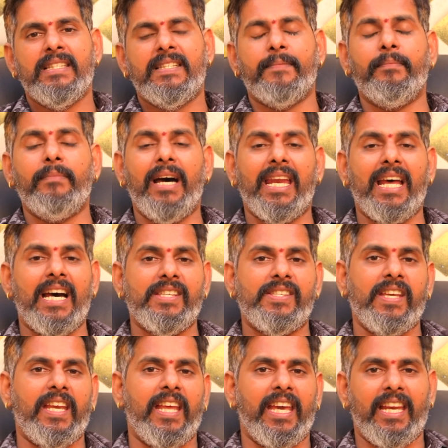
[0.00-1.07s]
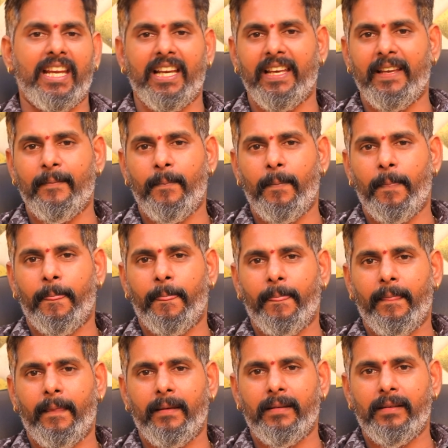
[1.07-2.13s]
சிம்மராசி நேயர்களே
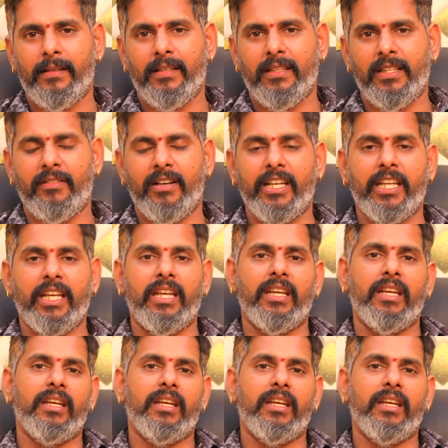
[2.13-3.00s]
இந்த வாட்டி